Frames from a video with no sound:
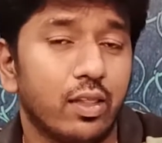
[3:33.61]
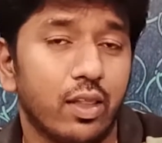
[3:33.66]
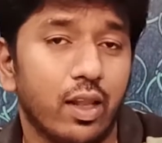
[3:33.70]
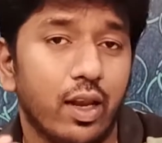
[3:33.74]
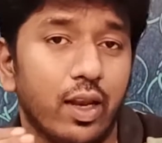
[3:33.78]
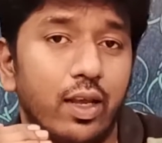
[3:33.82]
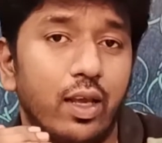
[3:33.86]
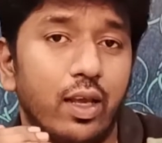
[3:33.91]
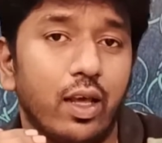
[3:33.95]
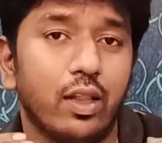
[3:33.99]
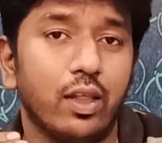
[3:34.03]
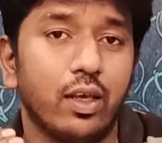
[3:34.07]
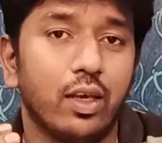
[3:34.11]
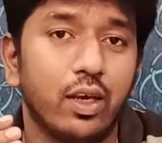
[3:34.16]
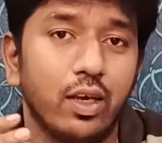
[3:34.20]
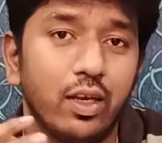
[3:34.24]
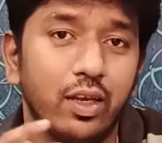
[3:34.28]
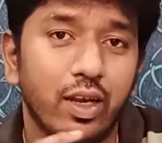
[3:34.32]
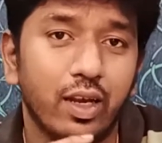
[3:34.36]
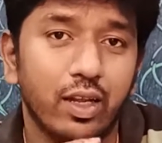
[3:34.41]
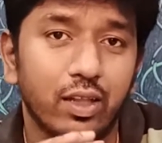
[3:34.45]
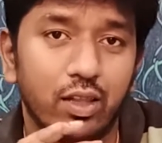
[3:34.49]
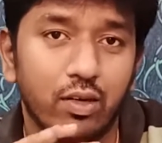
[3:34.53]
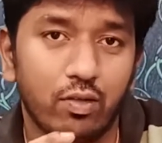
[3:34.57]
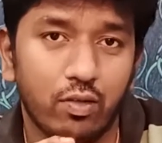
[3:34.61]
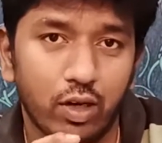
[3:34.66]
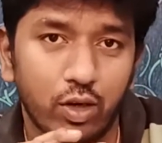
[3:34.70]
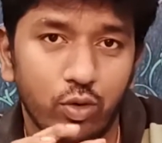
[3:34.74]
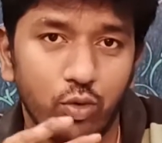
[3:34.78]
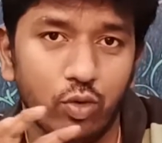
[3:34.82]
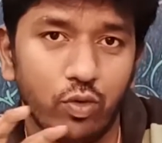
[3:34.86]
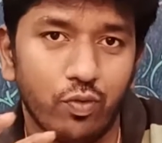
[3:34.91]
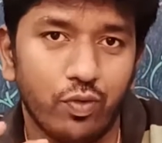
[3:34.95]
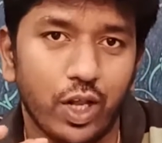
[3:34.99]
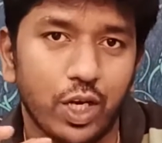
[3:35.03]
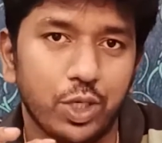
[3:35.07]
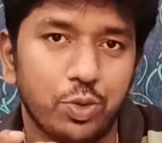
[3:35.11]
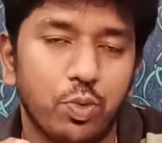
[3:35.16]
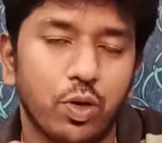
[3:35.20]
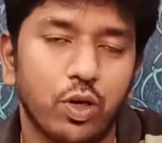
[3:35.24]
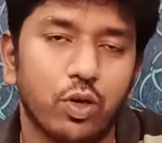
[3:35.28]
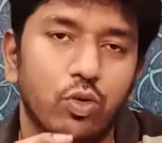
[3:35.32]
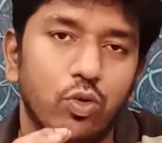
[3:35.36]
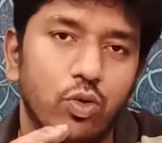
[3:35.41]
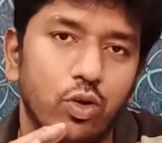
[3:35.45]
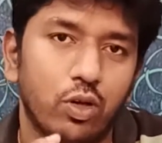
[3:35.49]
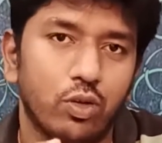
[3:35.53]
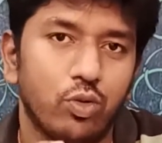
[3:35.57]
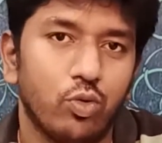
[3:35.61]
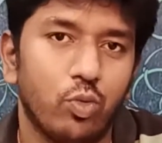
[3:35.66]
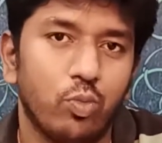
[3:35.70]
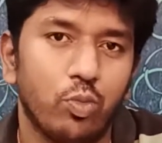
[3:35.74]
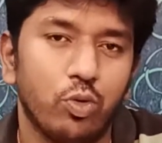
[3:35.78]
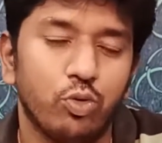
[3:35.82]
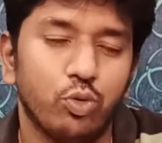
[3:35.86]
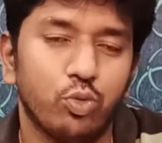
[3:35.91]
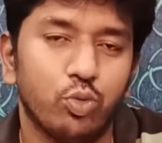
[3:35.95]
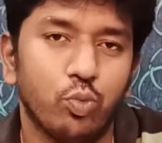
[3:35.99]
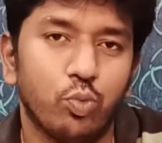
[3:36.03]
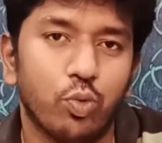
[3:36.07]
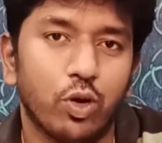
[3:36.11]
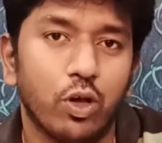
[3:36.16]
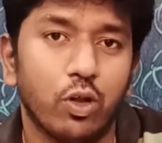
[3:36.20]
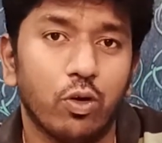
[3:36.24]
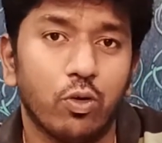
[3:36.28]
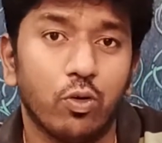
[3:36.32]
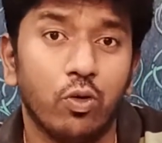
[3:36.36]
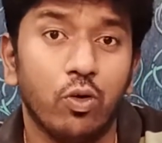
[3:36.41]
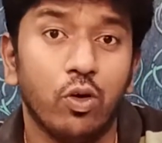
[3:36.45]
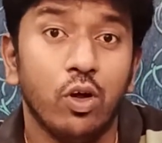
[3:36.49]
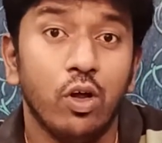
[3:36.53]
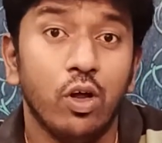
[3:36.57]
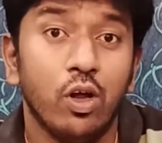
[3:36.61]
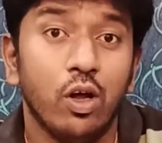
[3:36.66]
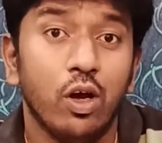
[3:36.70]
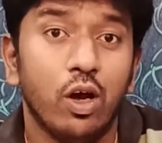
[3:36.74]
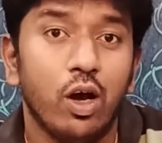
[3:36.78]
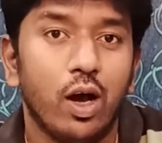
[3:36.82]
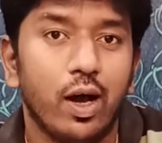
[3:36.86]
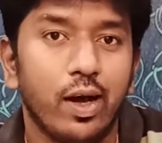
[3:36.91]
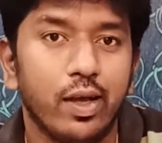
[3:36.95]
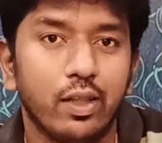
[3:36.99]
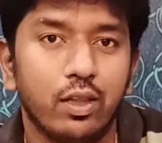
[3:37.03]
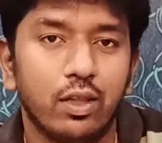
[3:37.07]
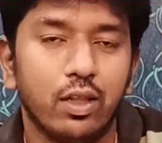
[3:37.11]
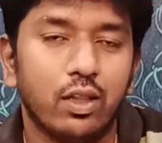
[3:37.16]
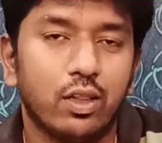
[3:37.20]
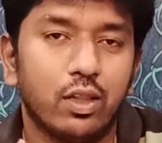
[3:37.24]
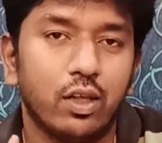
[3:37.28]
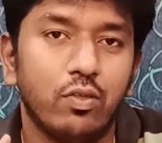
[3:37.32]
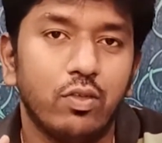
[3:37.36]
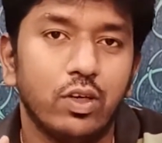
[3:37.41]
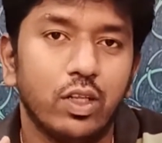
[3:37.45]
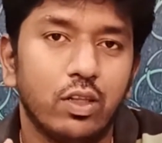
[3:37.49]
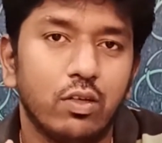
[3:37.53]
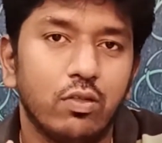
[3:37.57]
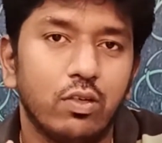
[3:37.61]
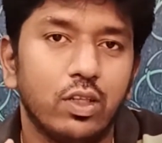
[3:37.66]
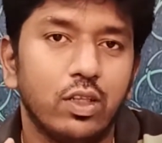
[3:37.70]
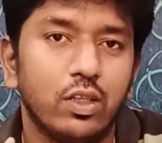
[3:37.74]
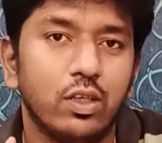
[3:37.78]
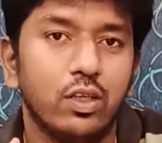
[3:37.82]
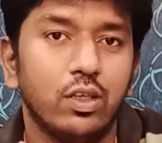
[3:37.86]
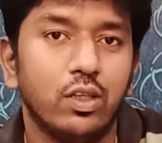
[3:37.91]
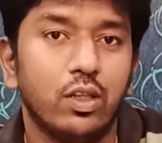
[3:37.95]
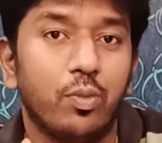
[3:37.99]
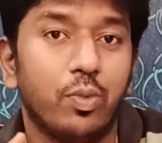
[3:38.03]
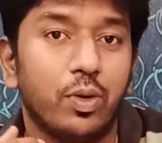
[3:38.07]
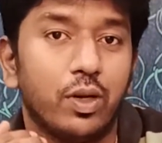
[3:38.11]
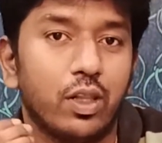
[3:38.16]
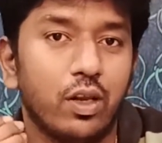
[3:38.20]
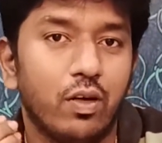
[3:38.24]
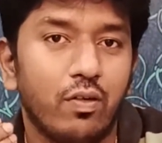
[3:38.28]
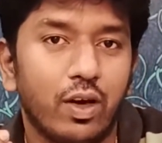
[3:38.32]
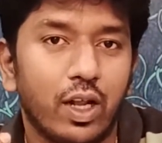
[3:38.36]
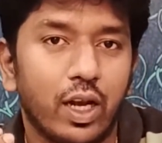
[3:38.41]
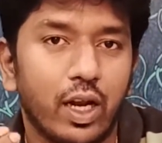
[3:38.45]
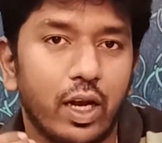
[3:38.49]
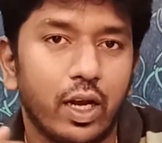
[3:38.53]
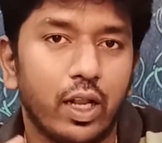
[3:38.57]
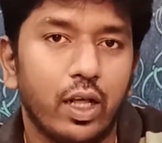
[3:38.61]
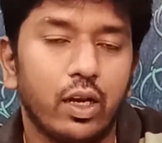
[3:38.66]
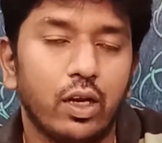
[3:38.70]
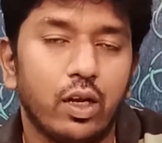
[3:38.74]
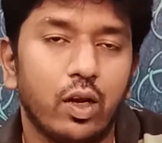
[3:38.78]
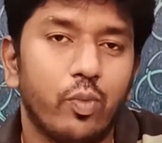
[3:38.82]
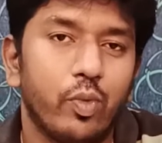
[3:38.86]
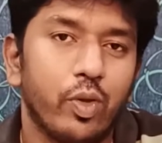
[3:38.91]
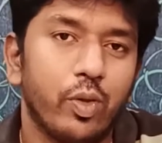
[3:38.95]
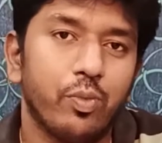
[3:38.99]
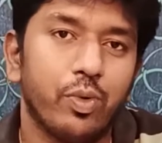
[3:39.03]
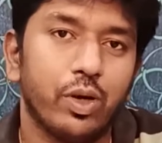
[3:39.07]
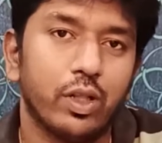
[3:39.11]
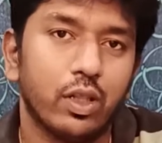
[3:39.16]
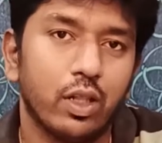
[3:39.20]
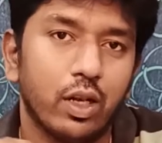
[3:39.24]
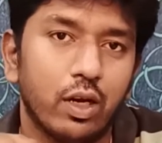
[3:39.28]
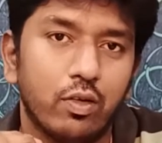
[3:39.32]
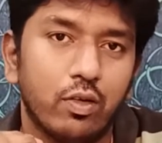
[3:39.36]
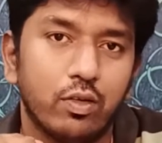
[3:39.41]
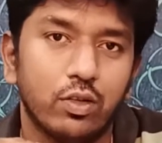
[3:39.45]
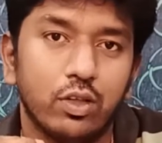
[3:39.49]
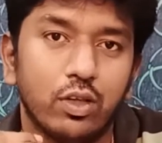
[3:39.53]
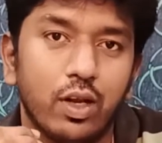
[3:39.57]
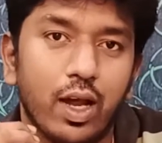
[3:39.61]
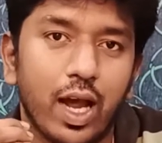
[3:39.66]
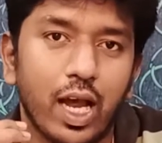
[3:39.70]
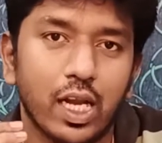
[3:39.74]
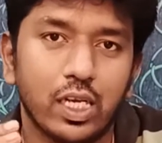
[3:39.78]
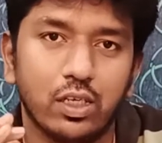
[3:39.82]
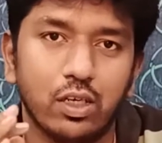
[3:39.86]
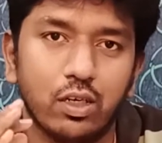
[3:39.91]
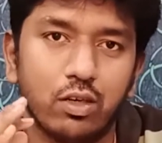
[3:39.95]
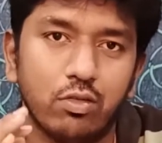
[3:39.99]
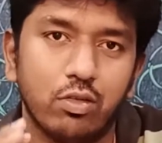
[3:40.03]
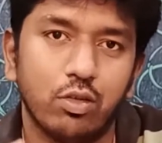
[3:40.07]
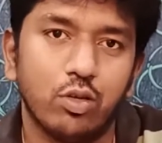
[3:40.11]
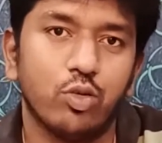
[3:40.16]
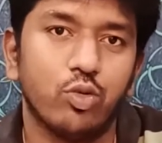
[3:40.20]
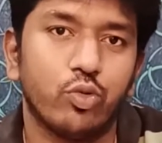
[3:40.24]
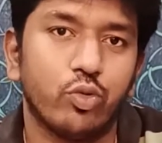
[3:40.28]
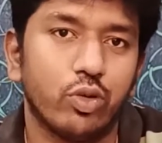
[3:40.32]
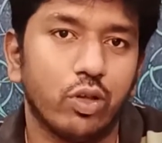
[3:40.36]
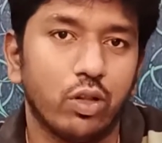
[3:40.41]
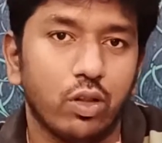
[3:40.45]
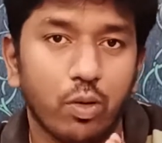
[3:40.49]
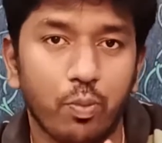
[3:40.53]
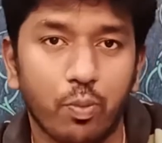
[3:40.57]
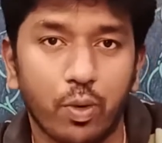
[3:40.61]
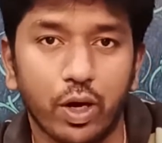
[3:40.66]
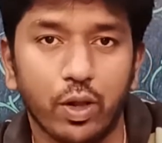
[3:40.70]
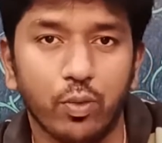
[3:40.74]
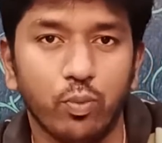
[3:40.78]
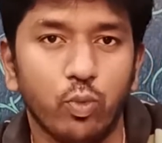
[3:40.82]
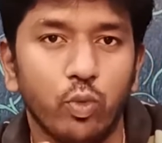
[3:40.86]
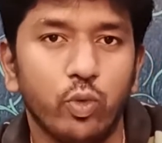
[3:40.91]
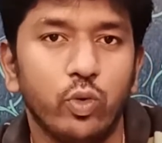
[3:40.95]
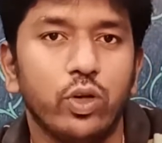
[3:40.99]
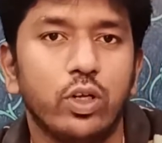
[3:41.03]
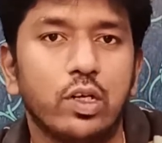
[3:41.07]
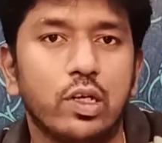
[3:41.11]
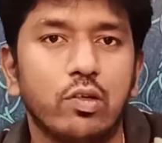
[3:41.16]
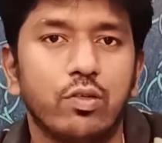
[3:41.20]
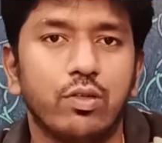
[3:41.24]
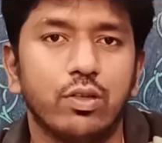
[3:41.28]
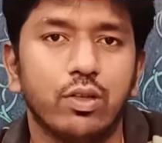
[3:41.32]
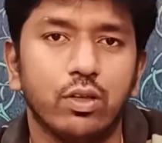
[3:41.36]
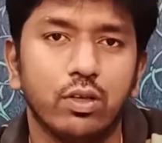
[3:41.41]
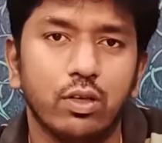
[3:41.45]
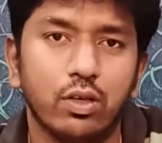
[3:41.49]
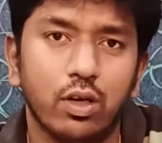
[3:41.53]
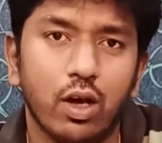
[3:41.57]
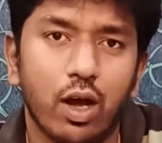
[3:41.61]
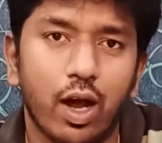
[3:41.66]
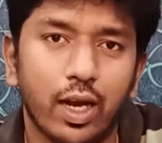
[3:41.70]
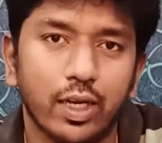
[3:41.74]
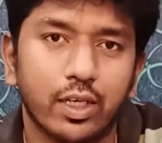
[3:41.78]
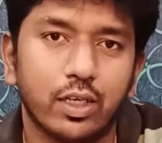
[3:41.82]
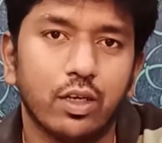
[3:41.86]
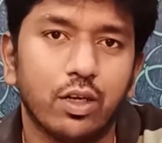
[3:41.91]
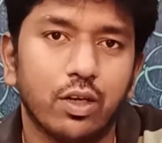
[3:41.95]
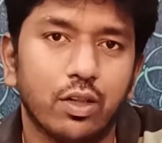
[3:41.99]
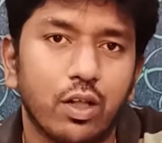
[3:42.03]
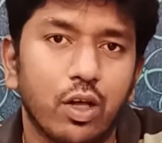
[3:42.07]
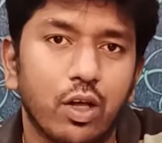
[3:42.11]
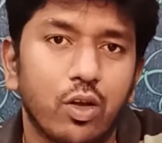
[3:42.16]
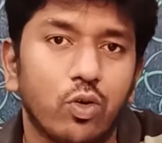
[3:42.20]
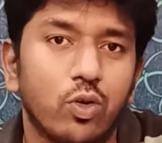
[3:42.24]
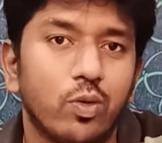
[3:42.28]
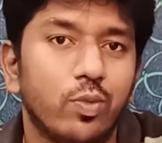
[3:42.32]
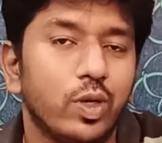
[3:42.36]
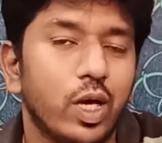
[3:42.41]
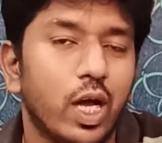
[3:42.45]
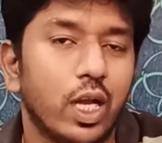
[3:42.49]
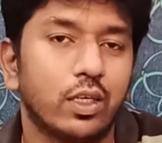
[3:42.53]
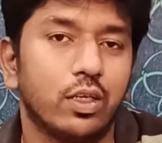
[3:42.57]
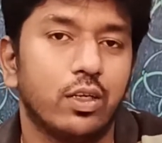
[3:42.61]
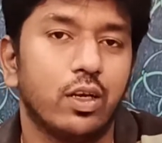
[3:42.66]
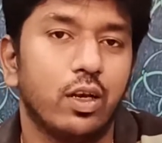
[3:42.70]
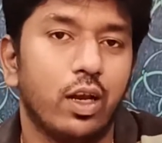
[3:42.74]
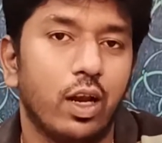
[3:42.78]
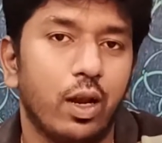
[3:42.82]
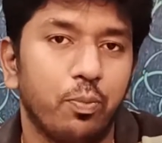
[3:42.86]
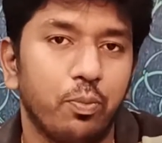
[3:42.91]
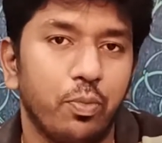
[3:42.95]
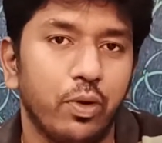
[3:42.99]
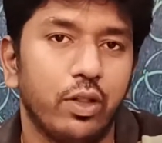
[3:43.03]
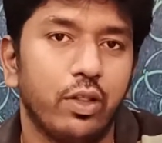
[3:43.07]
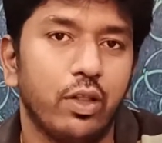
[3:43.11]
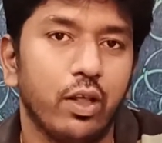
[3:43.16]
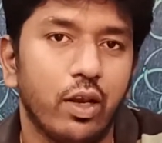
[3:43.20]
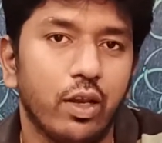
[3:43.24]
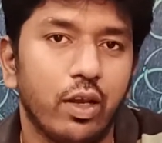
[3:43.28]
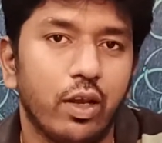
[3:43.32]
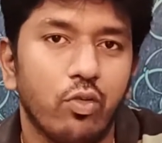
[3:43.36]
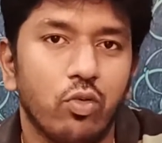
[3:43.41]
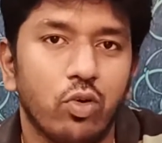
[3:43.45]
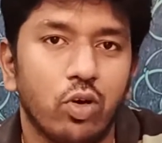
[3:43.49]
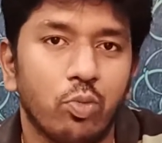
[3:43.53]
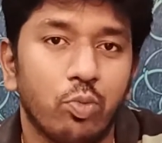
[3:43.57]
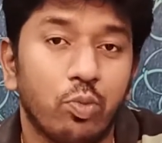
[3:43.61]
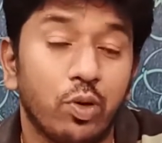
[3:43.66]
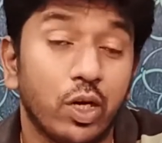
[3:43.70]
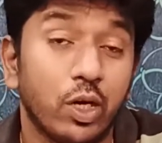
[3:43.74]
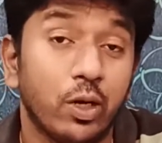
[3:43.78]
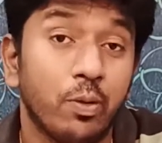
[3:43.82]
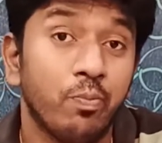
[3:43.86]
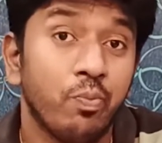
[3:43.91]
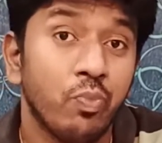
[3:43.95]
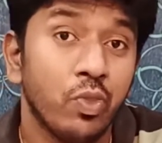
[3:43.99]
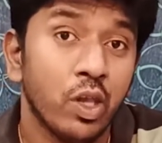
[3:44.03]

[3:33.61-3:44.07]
திரைக்கதைக்கு ஏற்றவா மாதிரி ஒரு ஃப்ளாஷ்பேக் இருக்கும் அது ரொம்ப சூப்பராக இருக்கும் இது தவிர்த்து வந்து இந்த படத்தில் வேறு என்ன இருக்குது அப்படின்னு பார்த்தீங்கன்னா வந்து ஆக்ஷன் சீக்வன்ஸ் இந்த படம் முழுக்க வந்து ஆக்ஷன் தான் இருக்கும் ஆக்ஷனில் அப்படி தெருக்கி விட்டுருப்பாங்க